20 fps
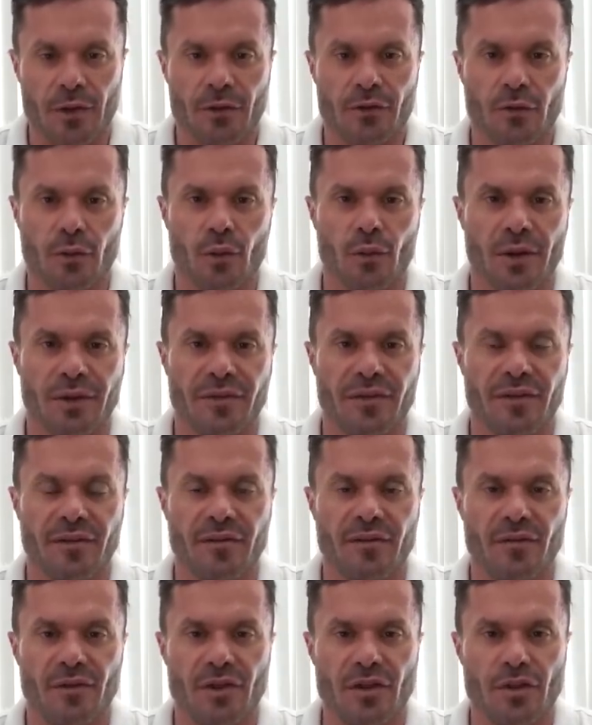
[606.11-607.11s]
são
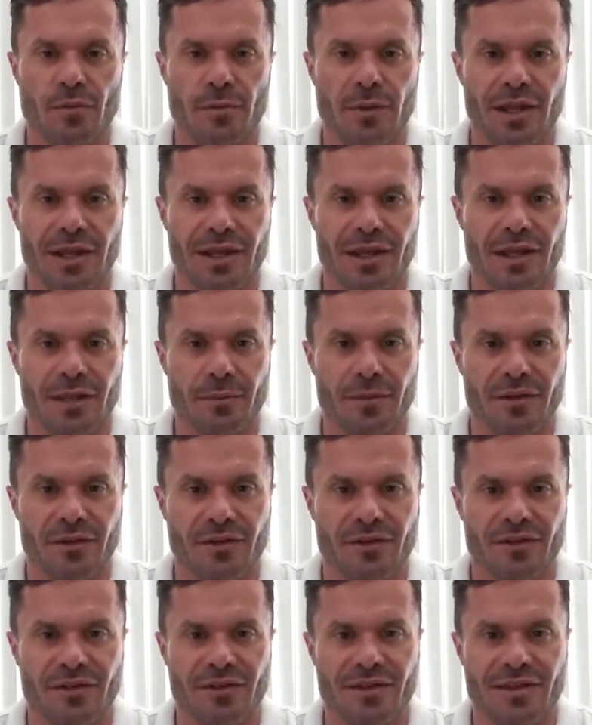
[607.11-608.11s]
420
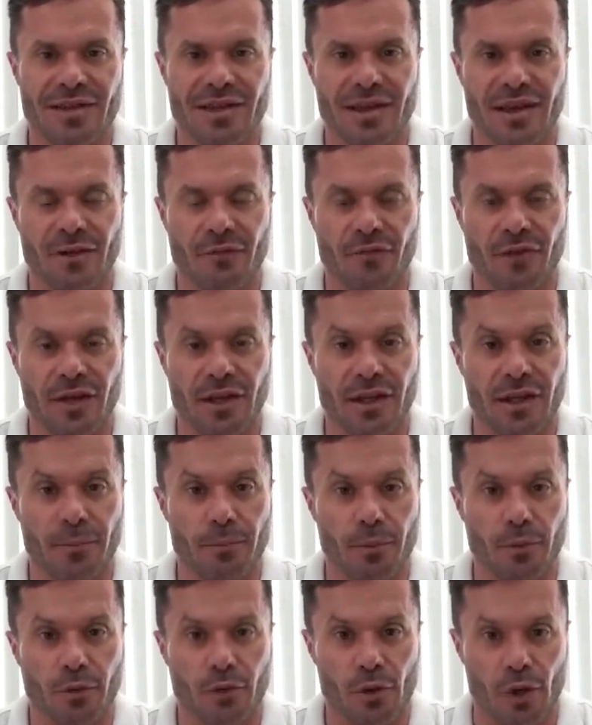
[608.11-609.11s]
miligramas de cafeína
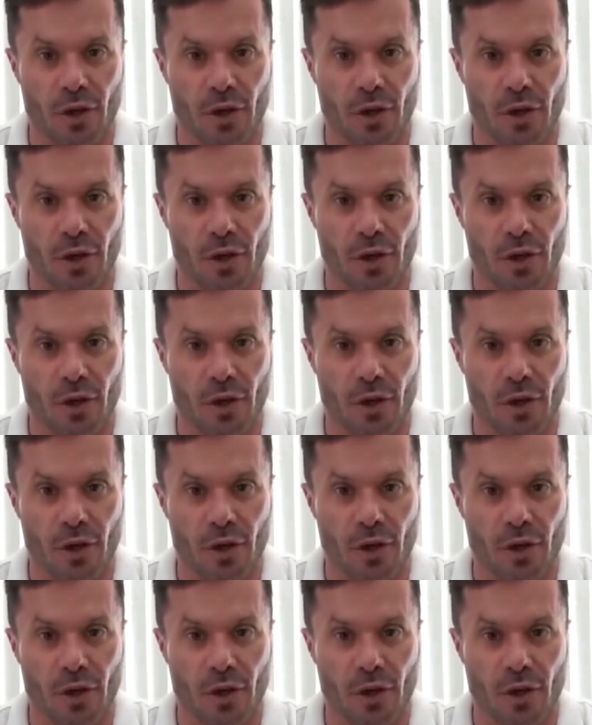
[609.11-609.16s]
por